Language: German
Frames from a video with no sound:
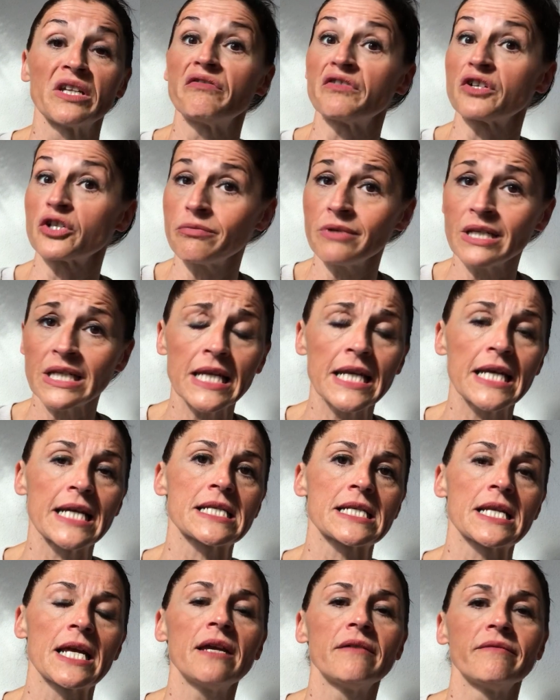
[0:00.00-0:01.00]
die verschwinden
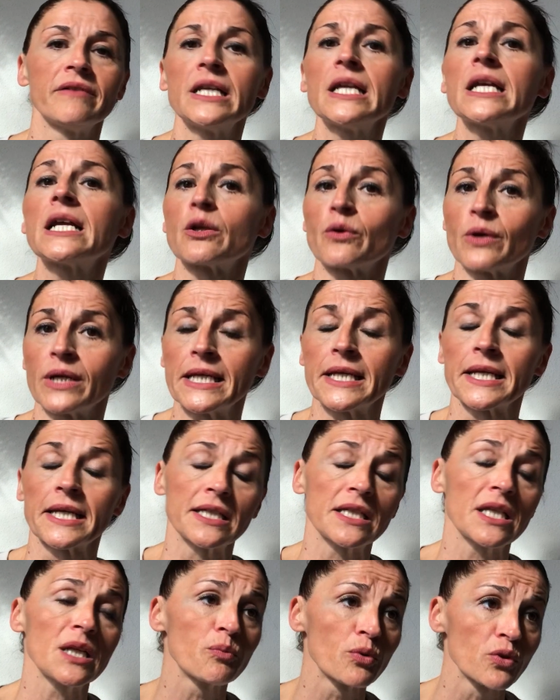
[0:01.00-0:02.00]
erst, wenn die Kleine
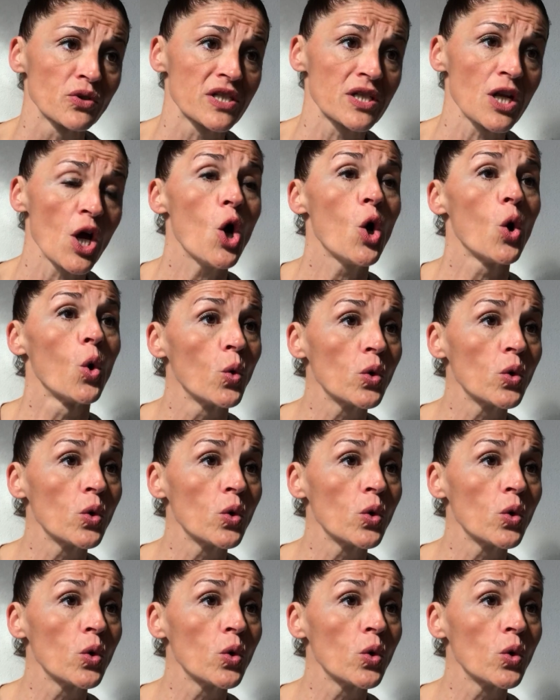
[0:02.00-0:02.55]
richtig putzt.